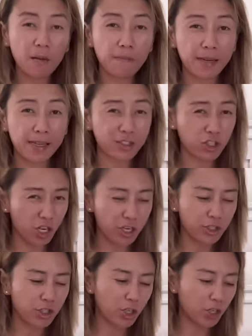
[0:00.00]
mga
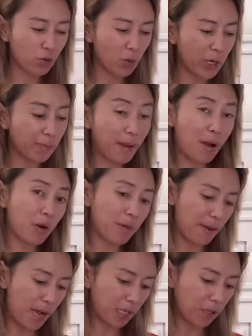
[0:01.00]
charger, cord, power
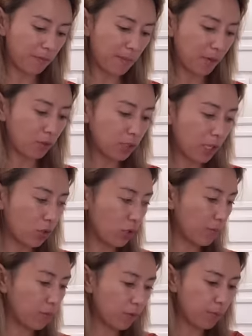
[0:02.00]
bank if meron
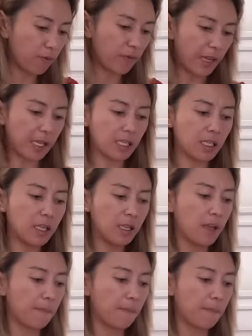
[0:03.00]
kayong ipro-provide.